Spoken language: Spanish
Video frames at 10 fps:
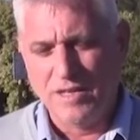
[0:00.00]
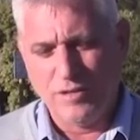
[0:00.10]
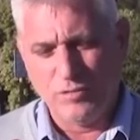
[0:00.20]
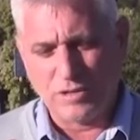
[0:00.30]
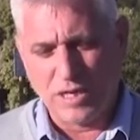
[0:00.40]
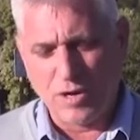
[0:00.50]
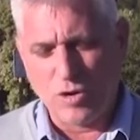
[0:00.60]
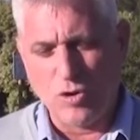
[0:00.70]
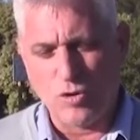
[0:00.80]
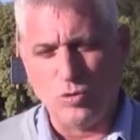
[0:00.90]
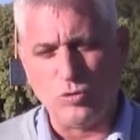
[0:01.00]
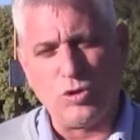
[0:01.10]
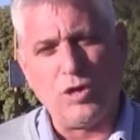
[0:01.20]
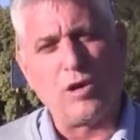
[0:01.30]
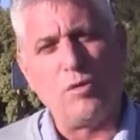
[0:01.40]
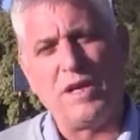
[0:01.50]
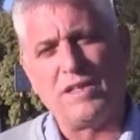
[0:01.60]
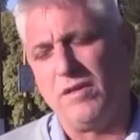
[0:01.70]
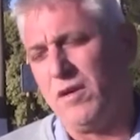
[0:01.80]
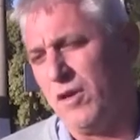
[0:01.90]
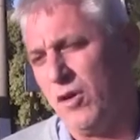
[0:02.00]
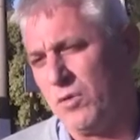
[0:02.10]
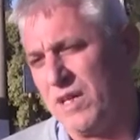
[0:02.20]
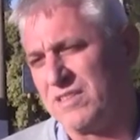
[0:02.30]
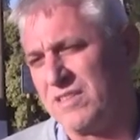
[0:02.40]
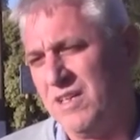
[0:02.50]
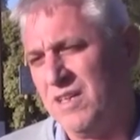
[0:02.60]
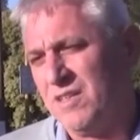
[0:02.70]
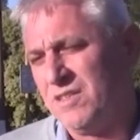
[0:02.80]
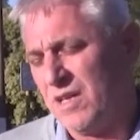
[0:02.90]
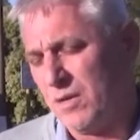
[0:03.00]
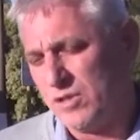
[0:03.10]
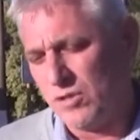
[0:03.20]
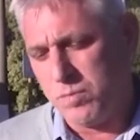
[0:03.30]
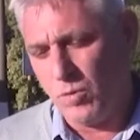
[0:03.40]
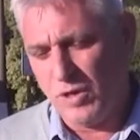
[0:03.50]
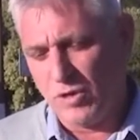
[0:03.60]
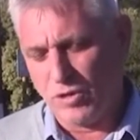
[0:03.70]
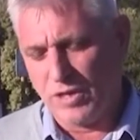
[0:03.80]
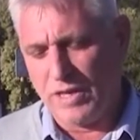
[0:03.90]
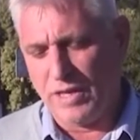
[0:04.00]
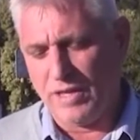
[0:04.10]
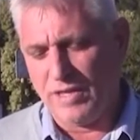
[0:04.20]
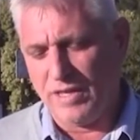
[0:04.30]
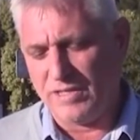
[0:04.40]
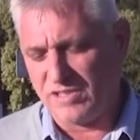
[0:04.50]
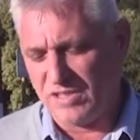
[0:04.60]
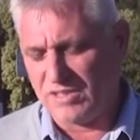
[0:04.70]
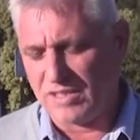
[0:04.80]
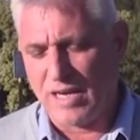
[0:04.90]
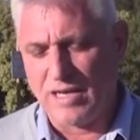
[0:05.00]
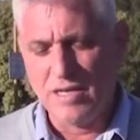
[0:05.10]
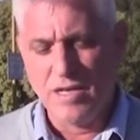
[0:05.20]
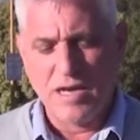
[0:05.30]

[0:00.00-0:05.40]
en un trabajo conjunto con la Cooperativa de Obras y Servicios Públicos de, de Sintra,